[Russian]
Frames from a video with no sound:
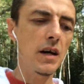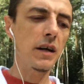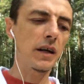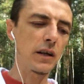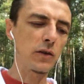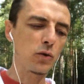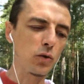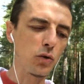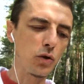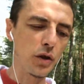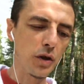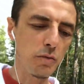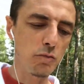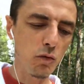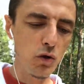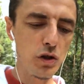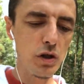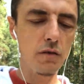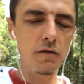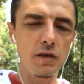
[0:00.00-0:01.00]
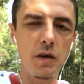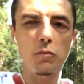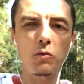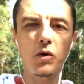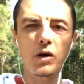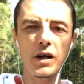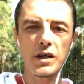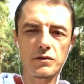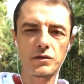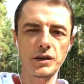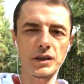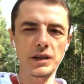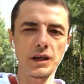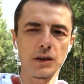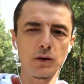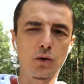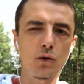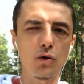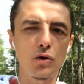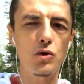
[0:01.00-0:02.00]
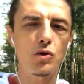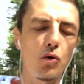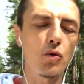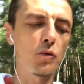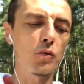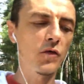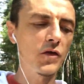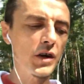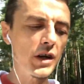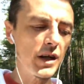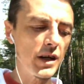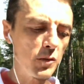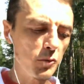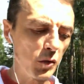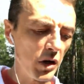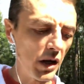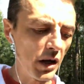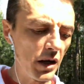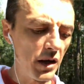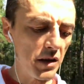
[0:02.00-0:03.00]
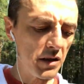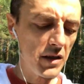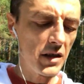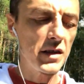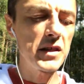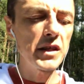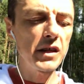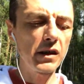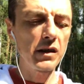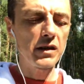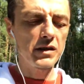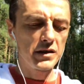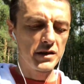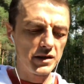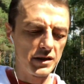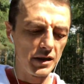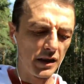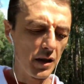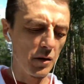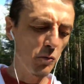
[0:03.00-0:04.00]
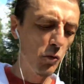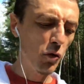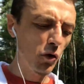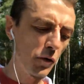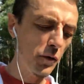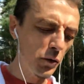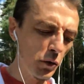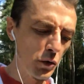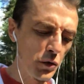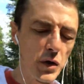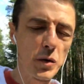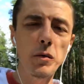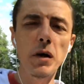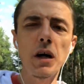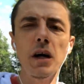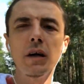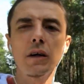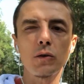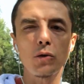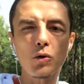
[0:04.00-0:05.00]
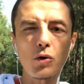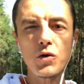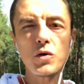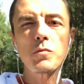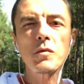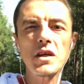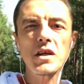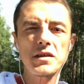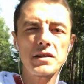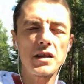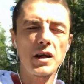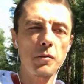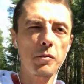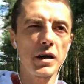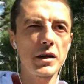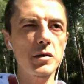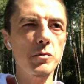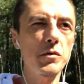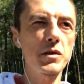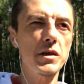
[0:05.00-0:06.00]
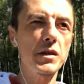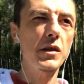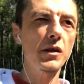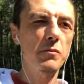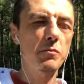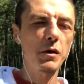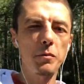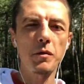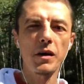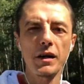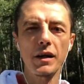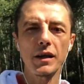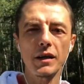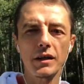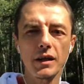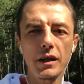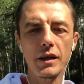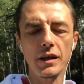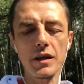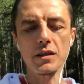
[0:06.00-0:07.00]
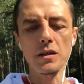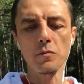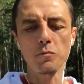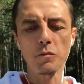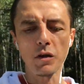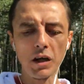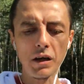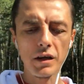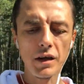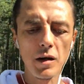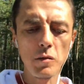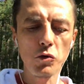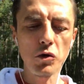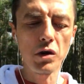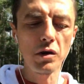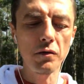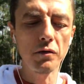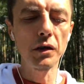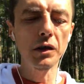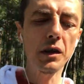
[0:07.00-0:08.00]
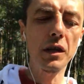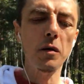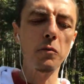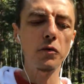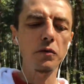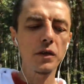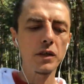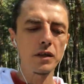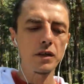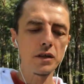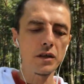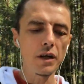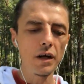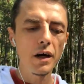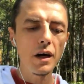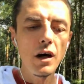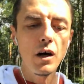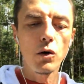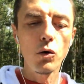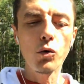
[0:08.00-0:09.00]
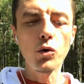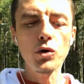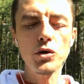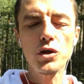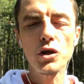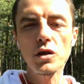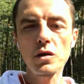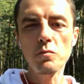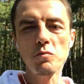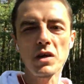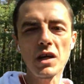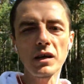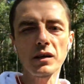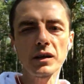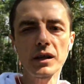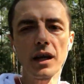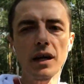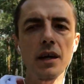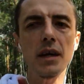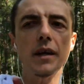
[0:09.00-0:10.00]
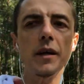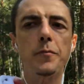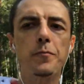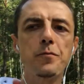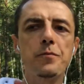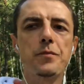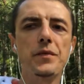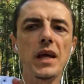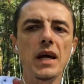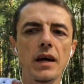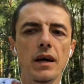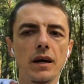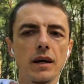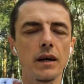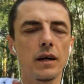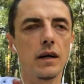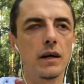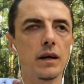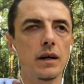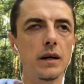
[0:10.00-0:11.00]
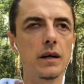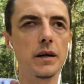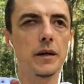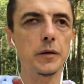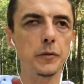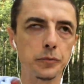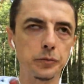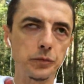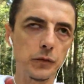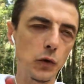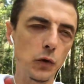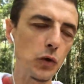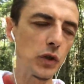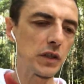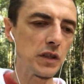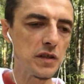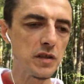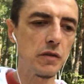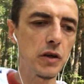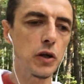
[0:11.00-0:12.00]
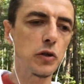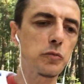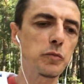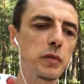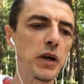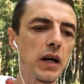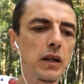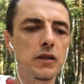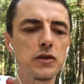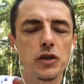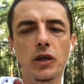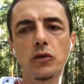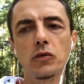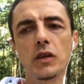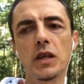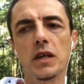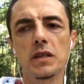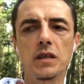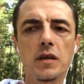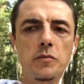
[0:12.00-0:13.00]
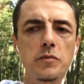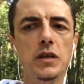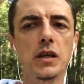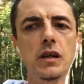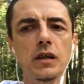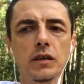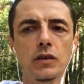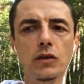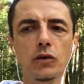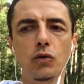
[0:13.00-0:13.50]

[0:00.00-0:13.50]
который может вам указывать на то, что вы имеете дело с гемофилюсом. Ну и, разумеется, необходимо сделать препарат, окрасить по грамму, и вы там увидите очень мелкие а, ну их называют палочки, но на самом деле это